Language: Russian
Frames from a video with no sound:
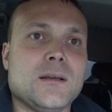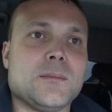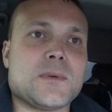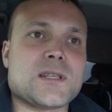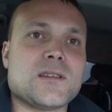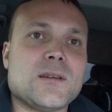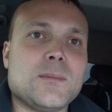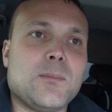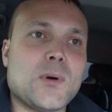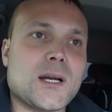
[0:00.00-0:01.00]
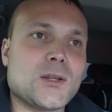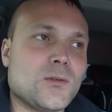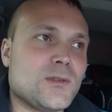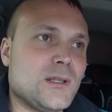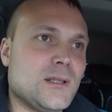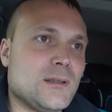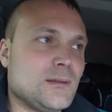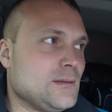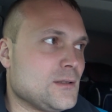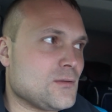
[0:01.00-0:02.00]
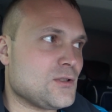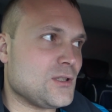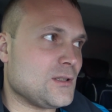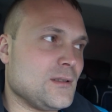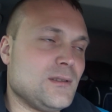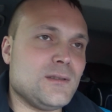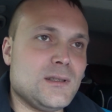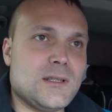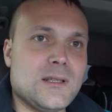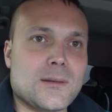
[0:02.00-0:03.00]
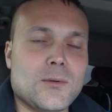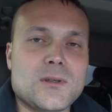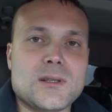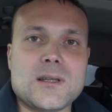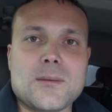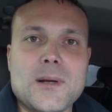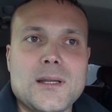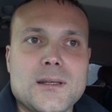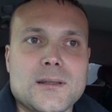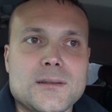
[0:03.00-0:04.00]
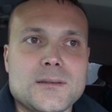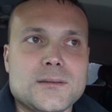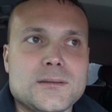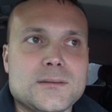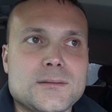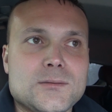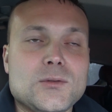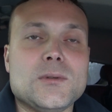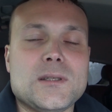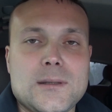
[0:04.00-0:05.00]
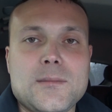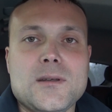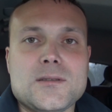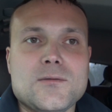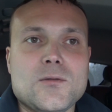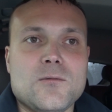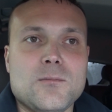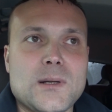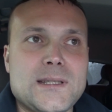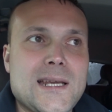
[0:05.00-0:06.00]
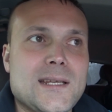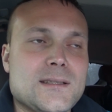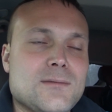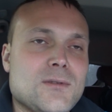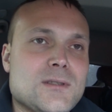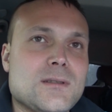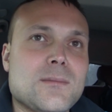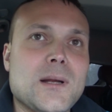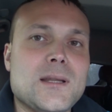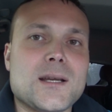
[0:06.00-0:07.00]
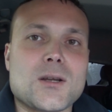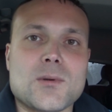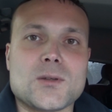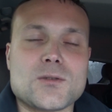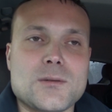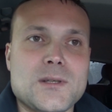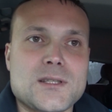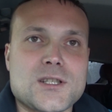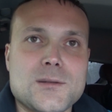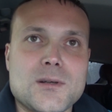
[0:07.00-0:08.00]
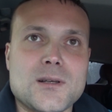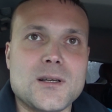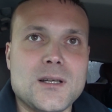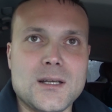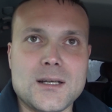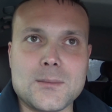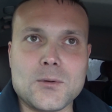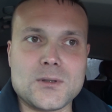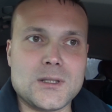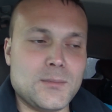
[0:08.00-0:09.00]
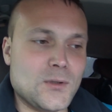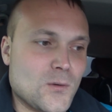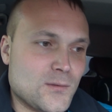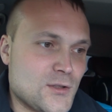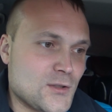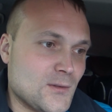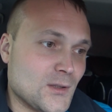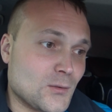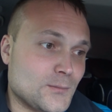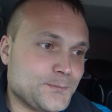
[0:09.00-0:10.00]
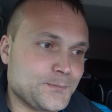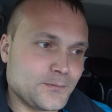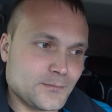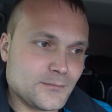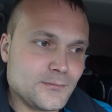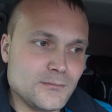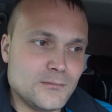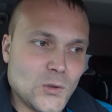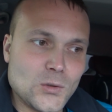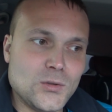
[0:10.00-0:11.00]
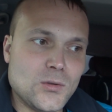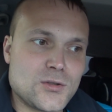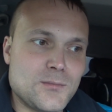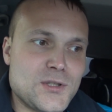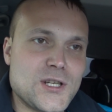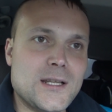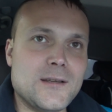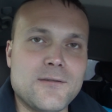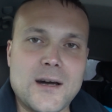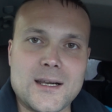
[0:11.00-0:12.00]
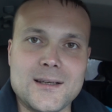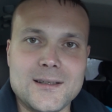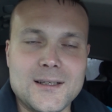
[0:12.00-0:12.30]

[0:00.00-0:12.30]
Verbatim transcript: Машина по ходовке не стучит, двигатели работают нормально. Ну, именно имеется в виду по тяге, заводится нормально. Коробка тоже без ошибок работает, пинков ничего нету. Но у нее очень печальные фары.